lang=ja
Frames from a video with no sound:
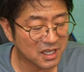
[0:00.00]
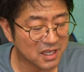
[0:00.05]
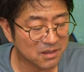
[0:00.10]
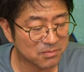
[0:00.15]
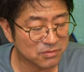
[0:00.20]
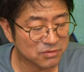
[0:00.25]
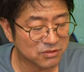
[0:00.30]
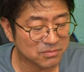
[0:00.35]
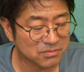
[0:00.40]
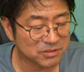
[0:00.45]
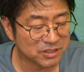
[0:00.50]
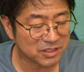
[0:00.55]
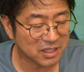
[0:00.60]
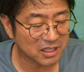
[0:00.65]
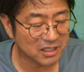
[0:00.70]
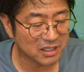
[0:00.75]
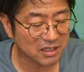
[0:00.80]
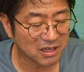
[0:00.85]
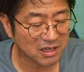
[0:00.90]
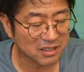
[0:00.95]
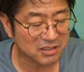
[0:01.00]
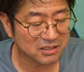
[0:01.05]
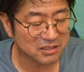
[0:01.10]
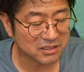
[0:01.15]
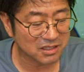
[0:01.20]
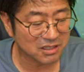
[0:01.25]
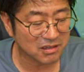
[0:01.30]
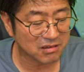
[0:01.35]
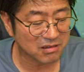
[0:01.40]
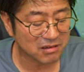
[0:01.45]
ブルみたいな感じな
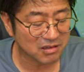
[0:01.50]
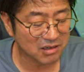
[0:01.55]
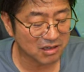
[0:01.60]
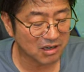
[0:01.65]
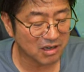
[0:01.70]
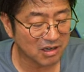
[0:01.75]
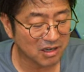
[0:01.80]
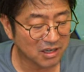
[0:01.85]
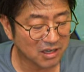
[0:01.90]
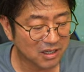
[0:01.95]
のかな